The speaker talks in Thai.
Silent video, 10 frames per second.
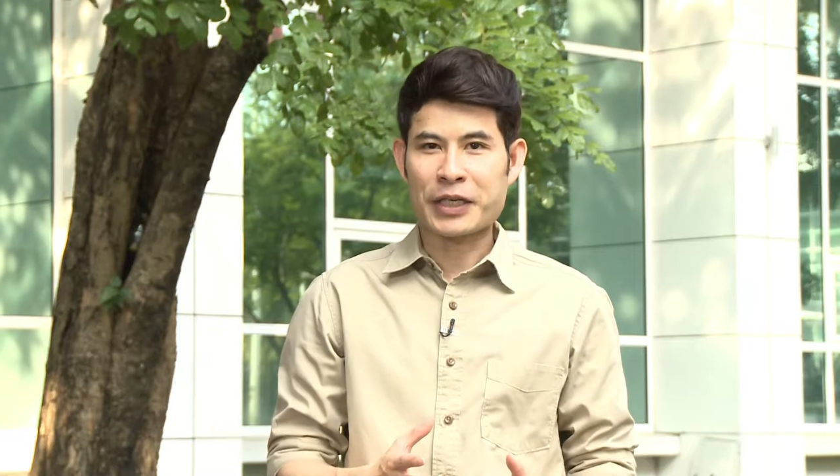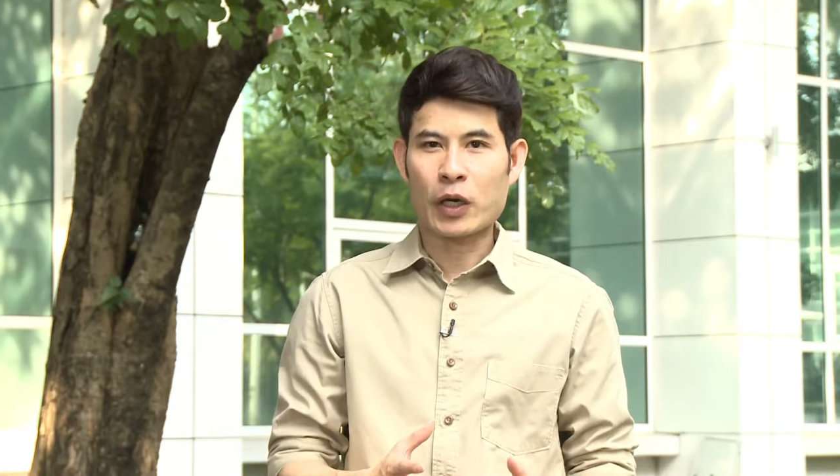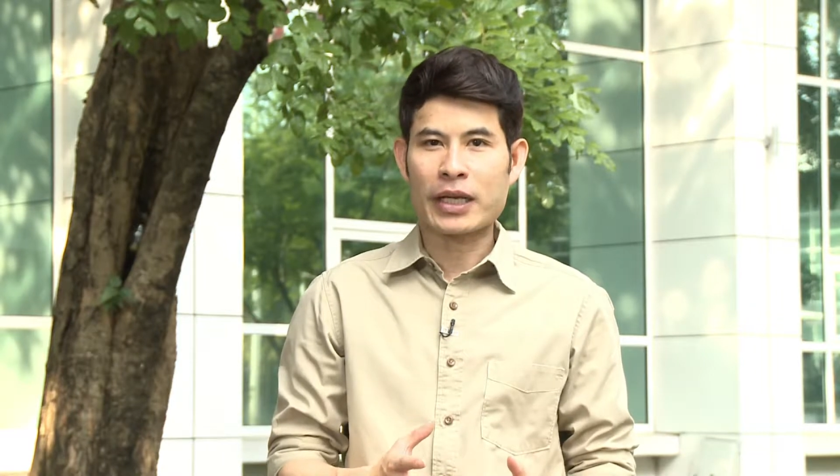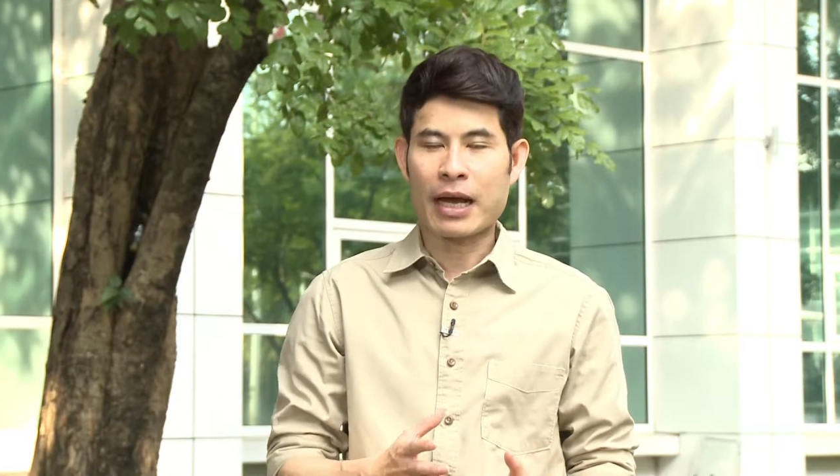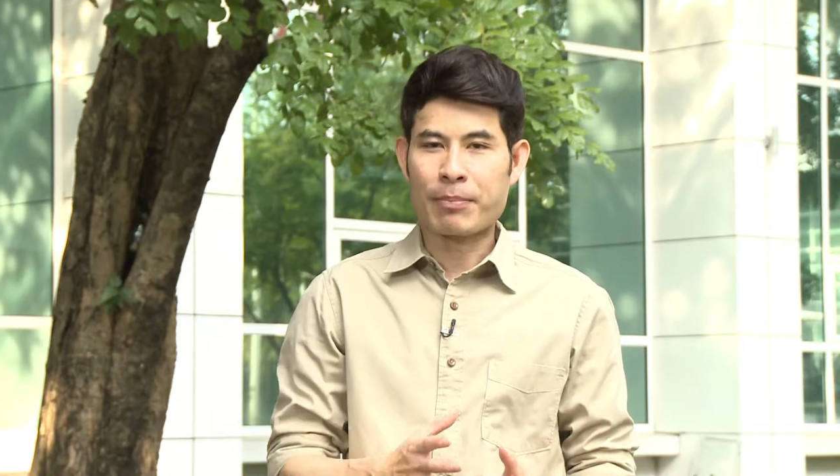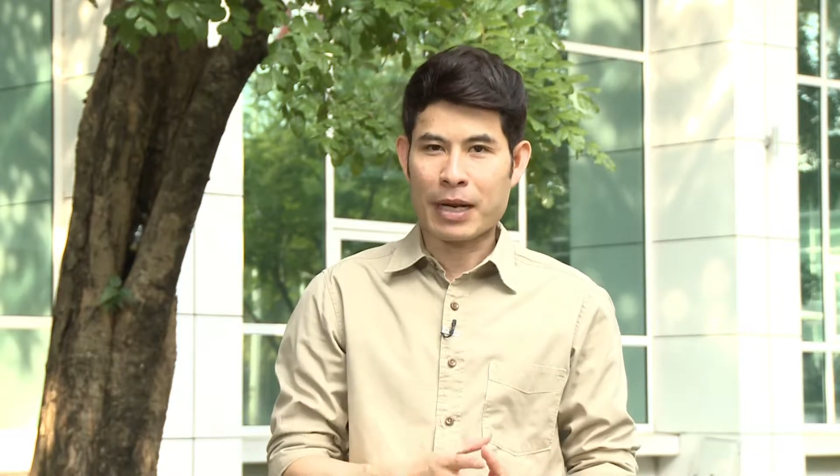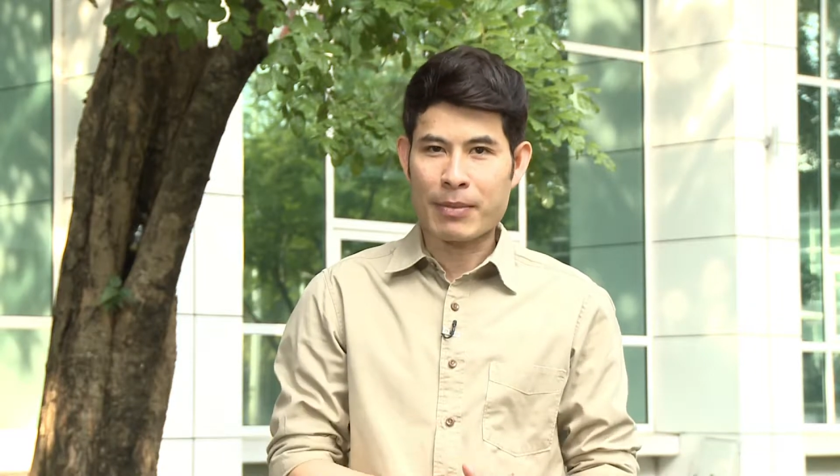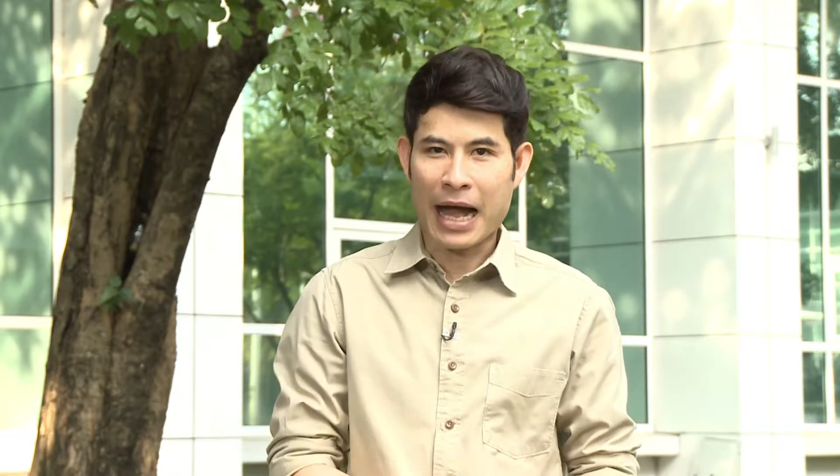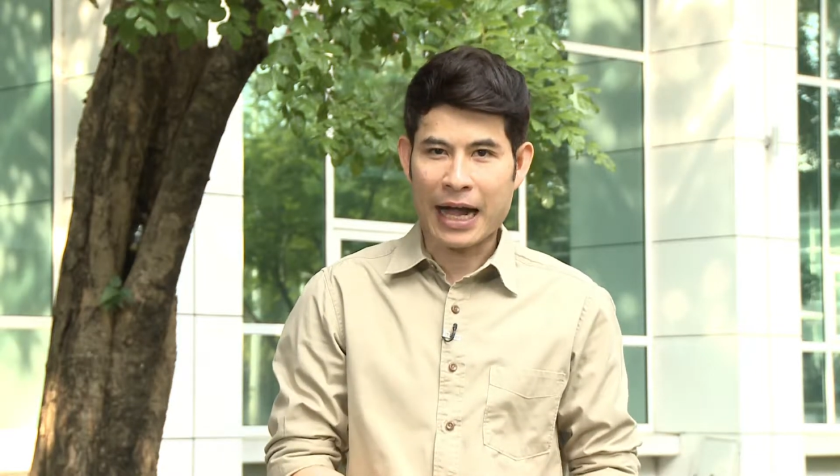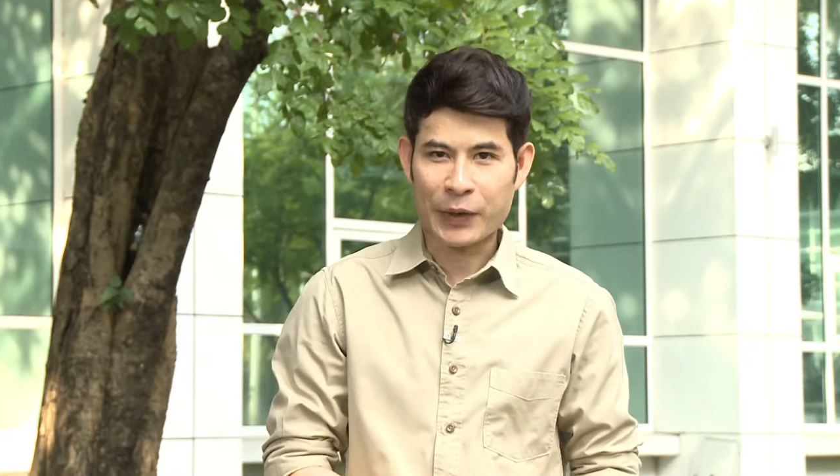ก็ได้รับพระ
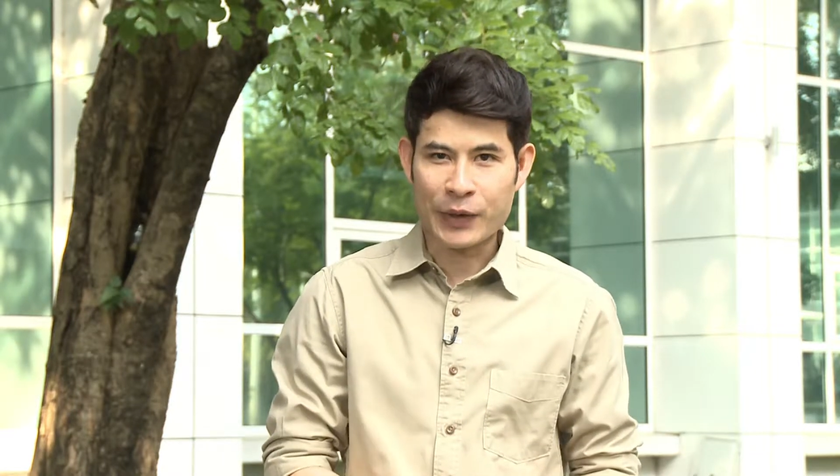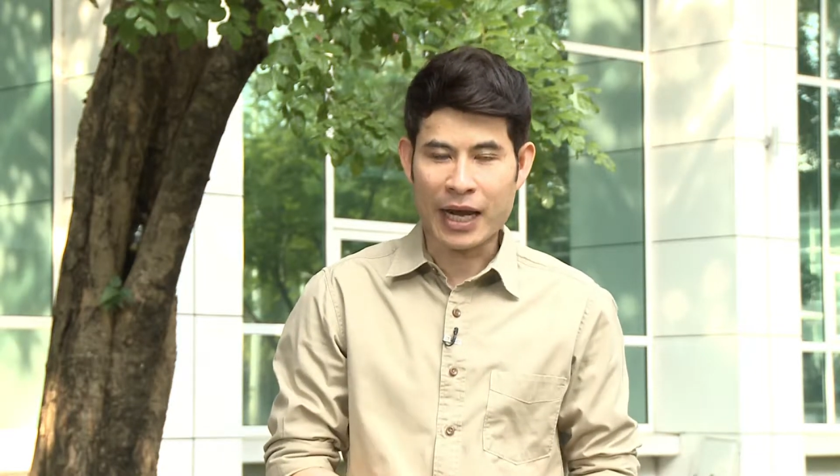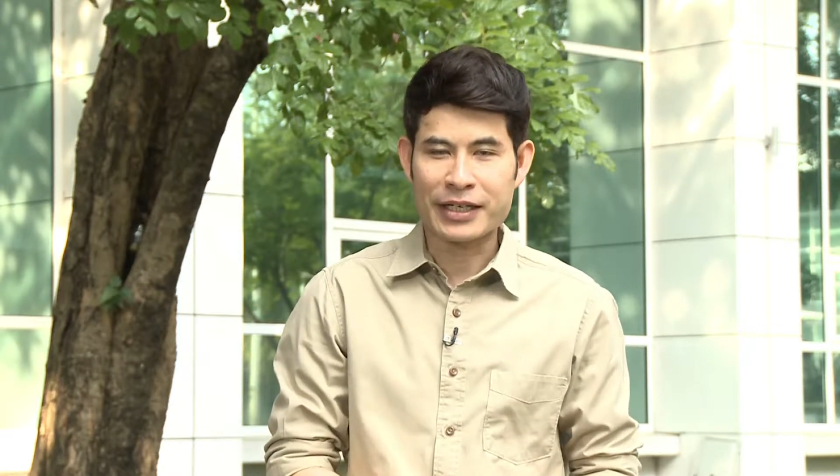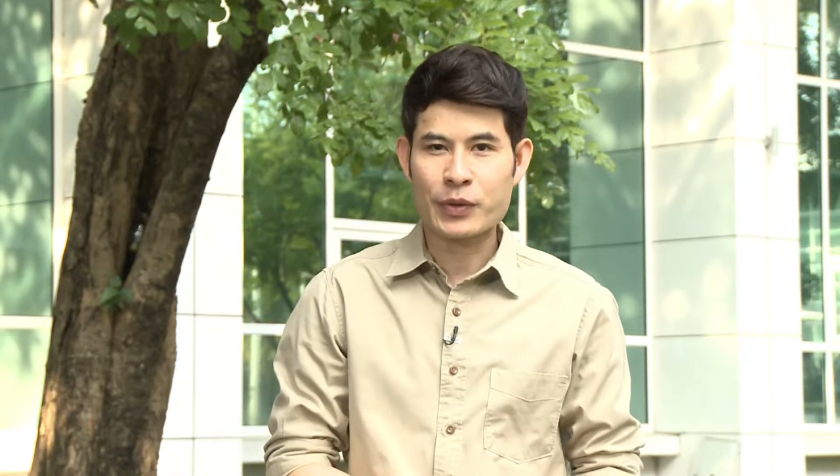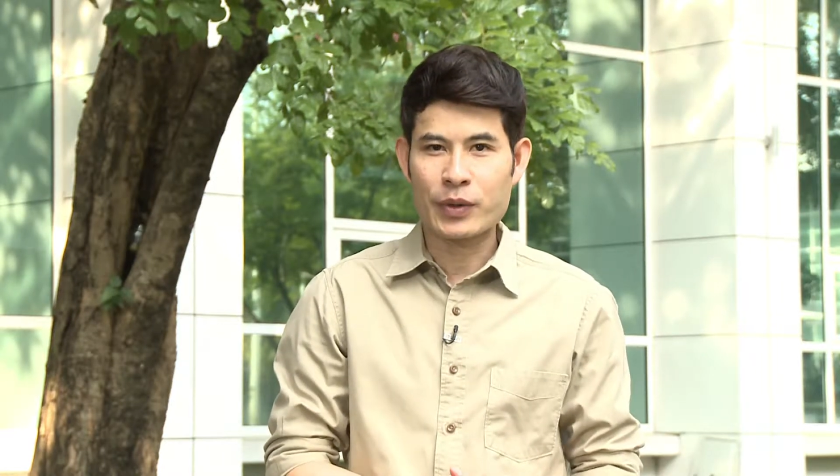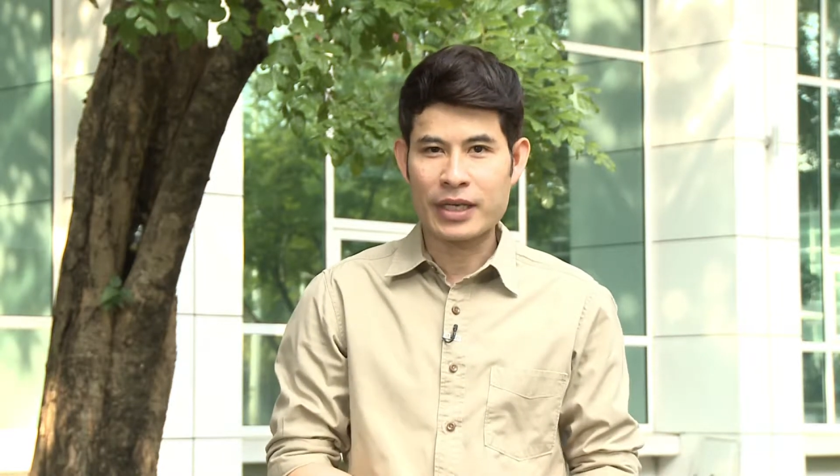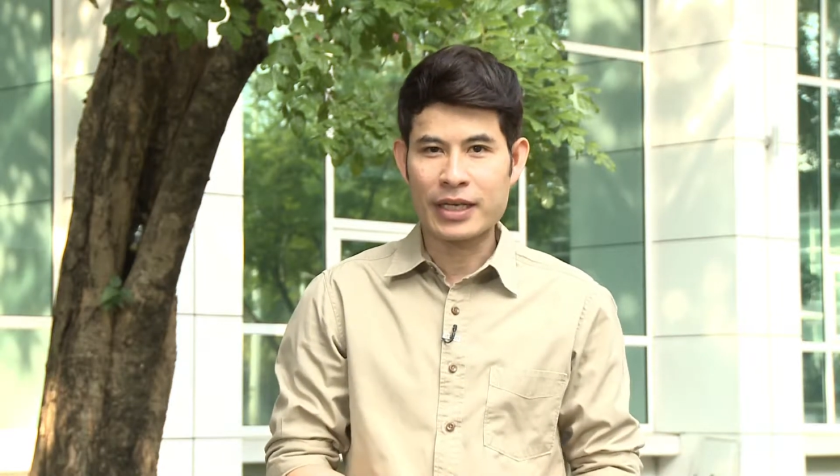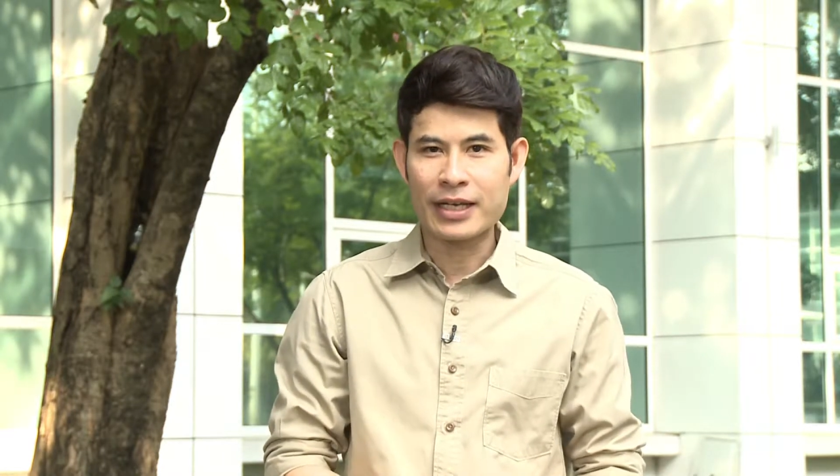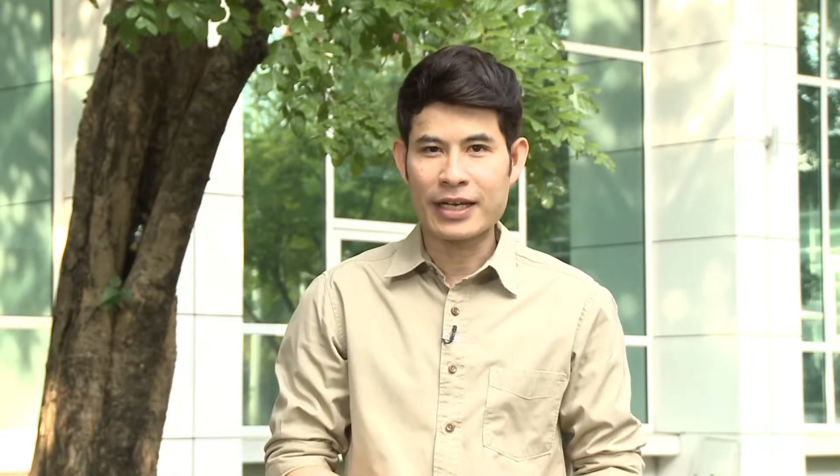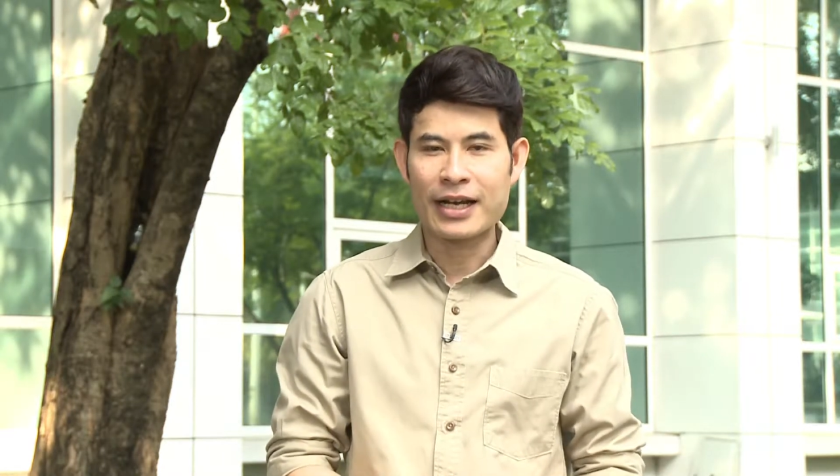มหากรุณาธิคุณ
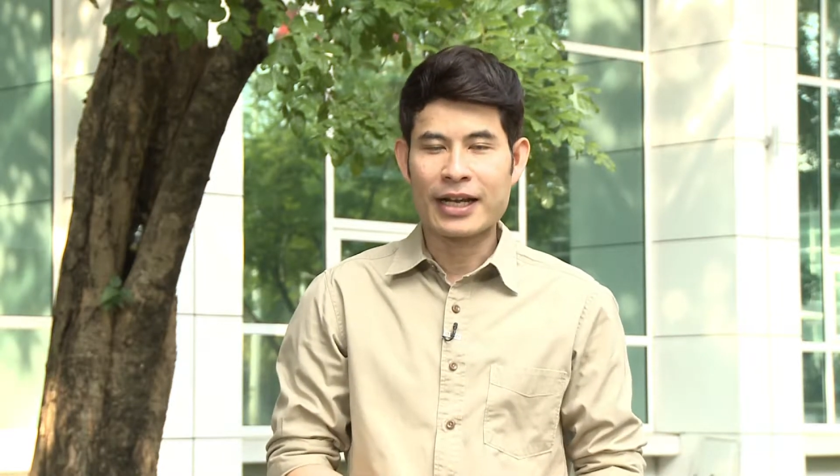นี้